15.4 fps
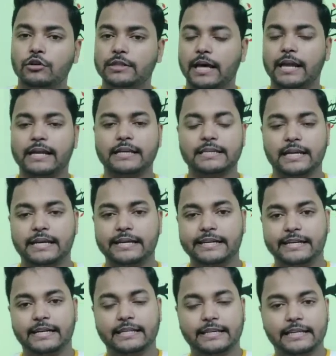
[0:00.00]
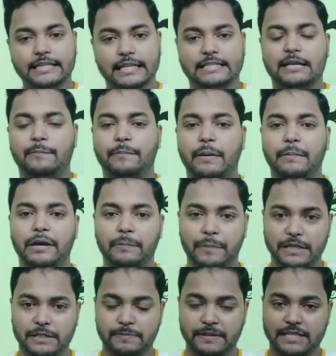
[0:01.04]
तो सारे के सारे डेटा देखिए जैसे आप
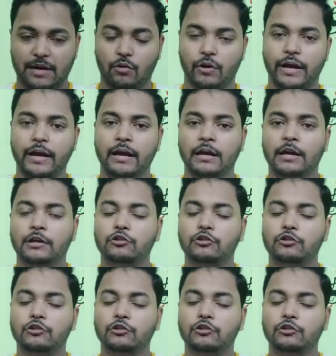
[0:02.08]
पेमेंट पेज पे जाओगे